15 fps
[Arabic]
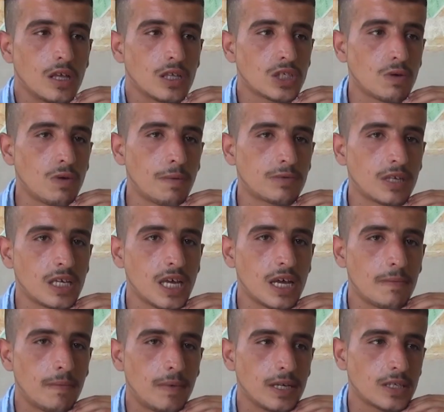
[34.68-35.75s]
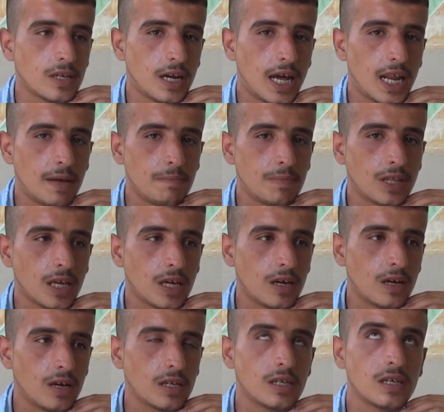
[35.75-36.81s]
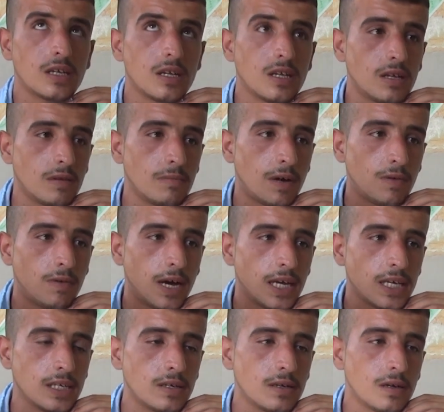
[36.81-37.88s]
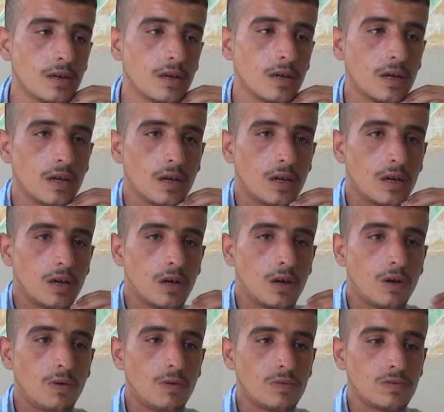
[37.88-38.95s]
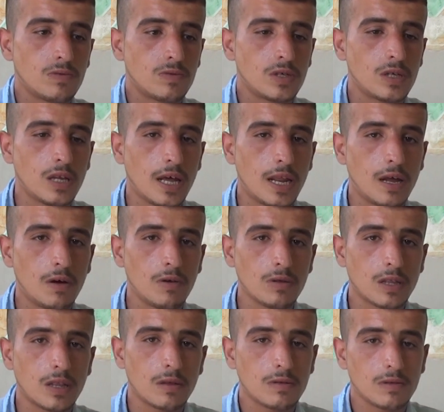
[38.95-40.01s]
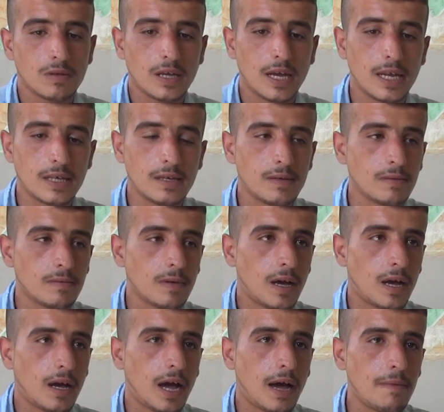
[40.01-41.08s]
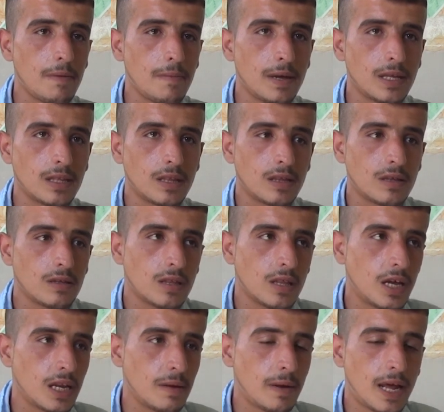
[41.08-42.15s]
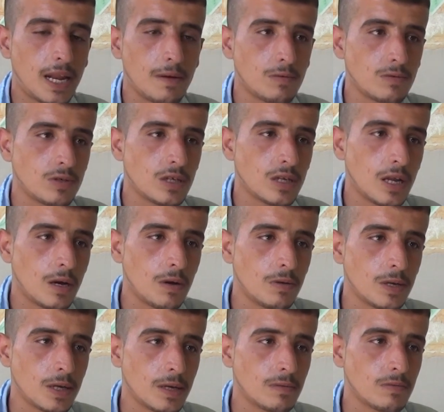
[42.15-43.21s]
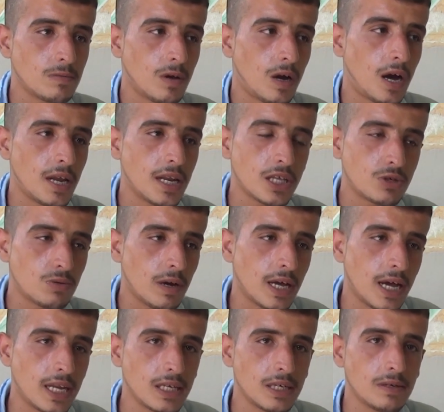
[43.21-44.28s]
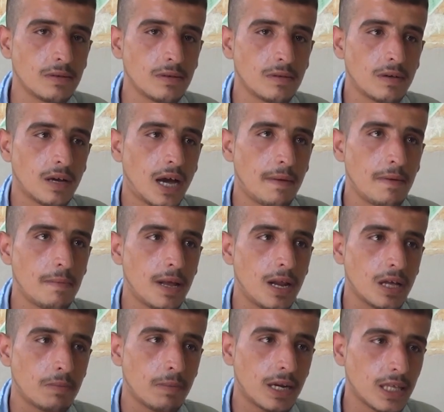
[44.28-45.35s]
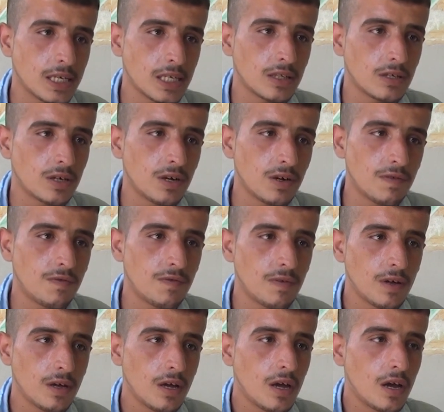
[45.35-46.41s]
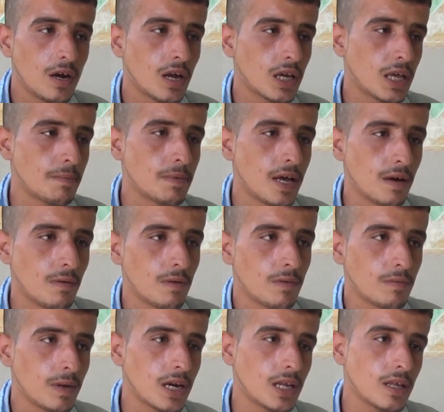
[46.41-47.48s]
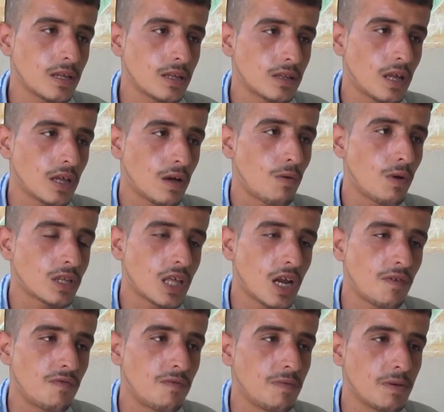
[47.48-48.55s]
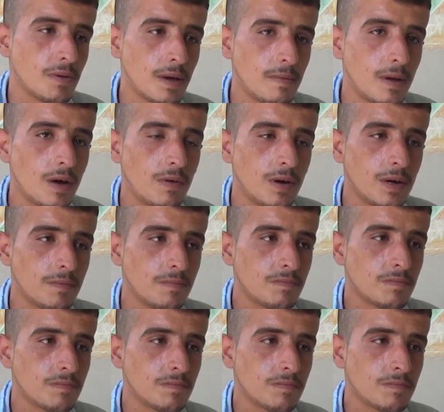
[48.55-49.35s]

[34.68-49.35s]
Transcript: صوبت أيام حصار حلب بطيران المروحي وجينا لهون يعني على ما طلعنا من حلب وجينا لهون عانيت شوي يعني على ما لقيت مركز أطراف ركبنا أول طرف بباب الهواء